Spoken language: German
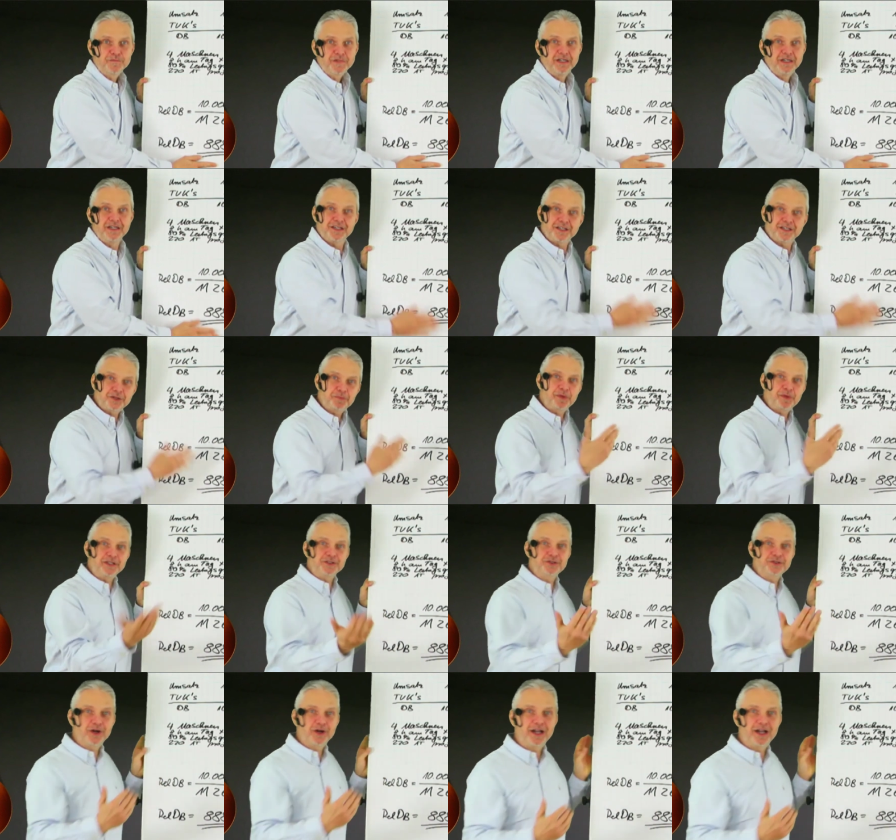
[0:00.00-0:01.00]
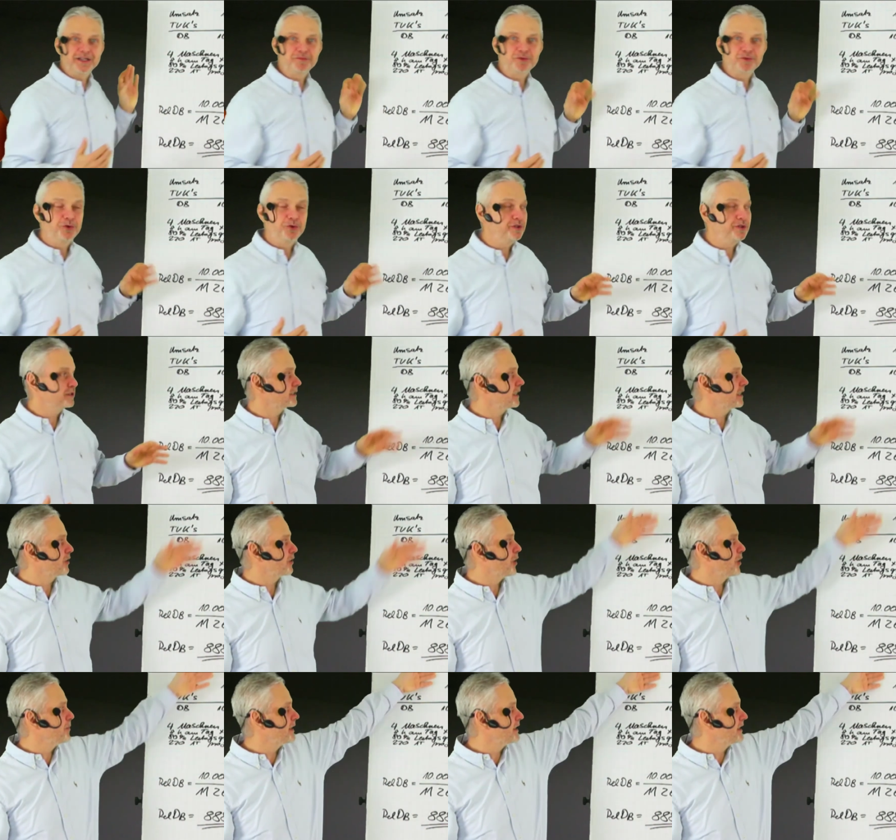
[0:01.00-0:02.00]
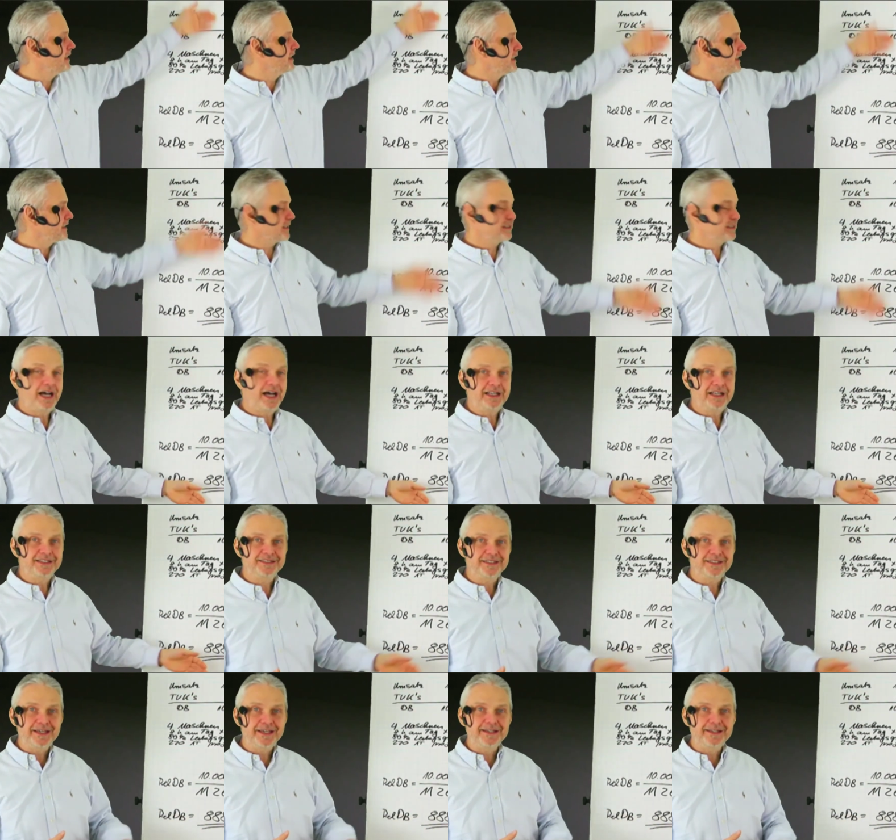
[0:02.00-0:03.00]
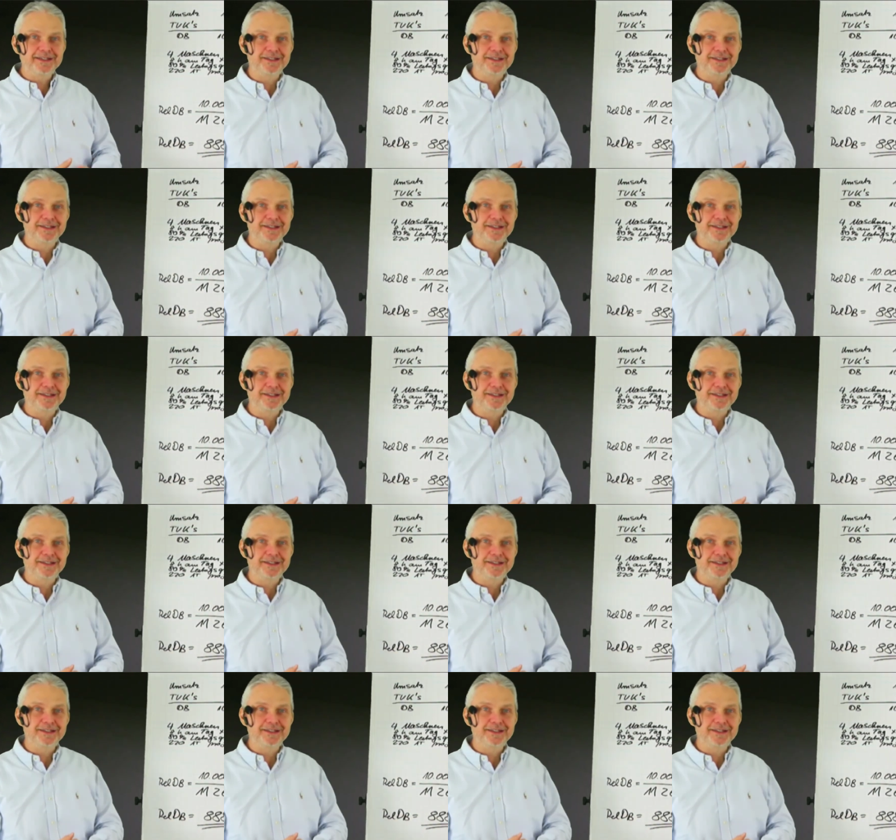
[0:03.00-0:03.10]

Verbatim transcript: Ich bin zu einem Kunden gekommen, da sah das ähnlich